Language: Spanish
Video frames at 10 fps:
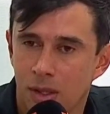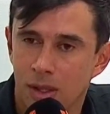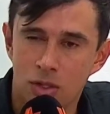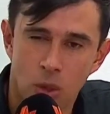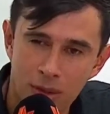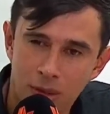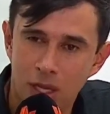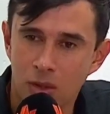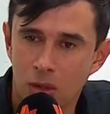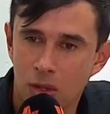Yo
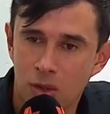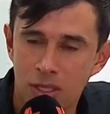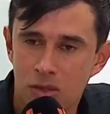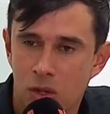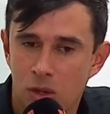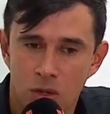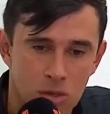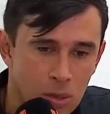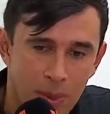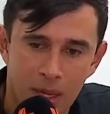entiendo lo de hoy es
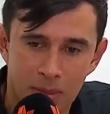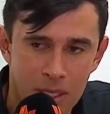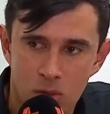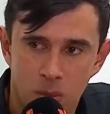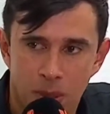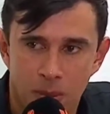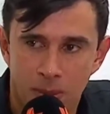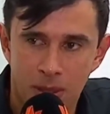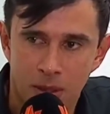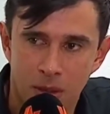doloroso, para mí es
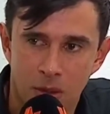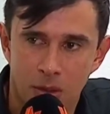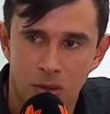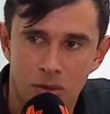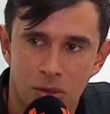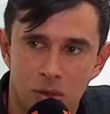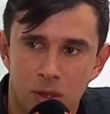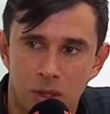supremamente doloroso.